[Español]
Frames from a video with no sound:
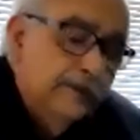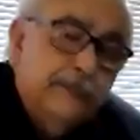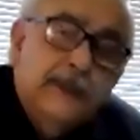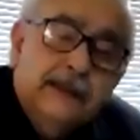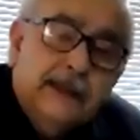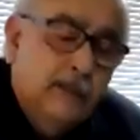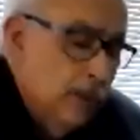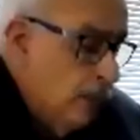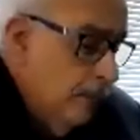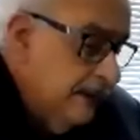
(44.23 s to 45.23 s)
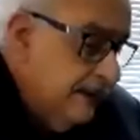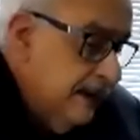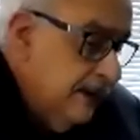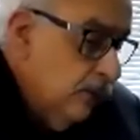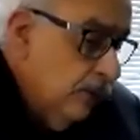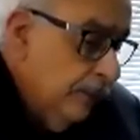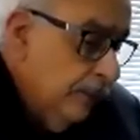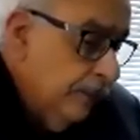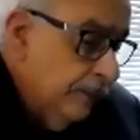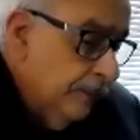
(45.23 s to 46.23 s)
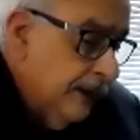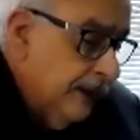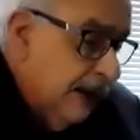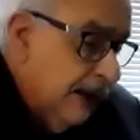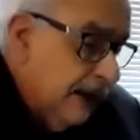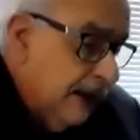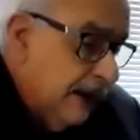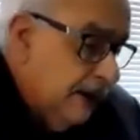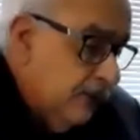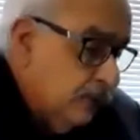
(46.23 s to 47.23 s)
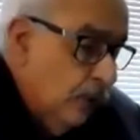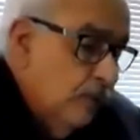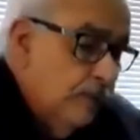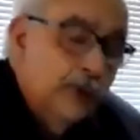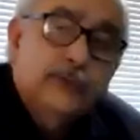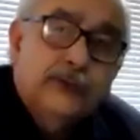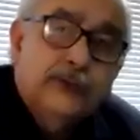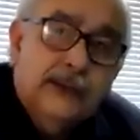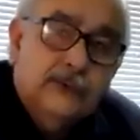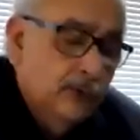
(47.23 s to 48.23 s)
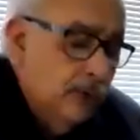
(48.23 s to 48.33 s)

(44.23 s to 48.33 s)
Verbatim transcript: Estamos convencidos de que solo un proceso